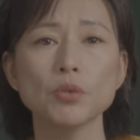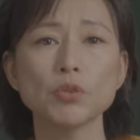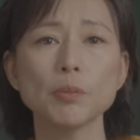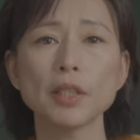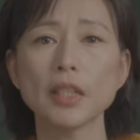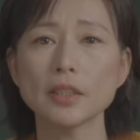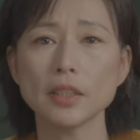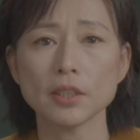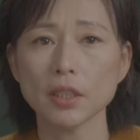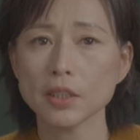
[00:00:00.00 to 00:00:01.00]
却被他
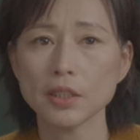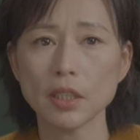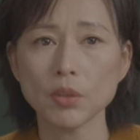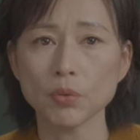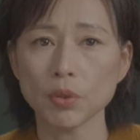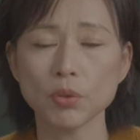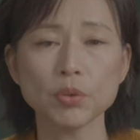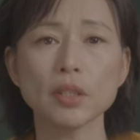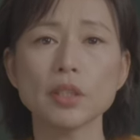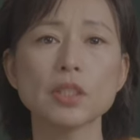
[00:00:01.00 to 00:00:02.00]
写成了千古流
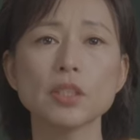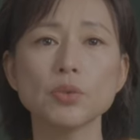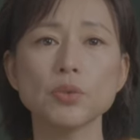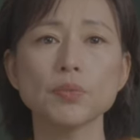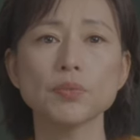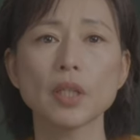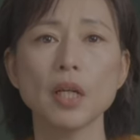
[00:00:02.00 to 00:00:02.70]
传的诗句，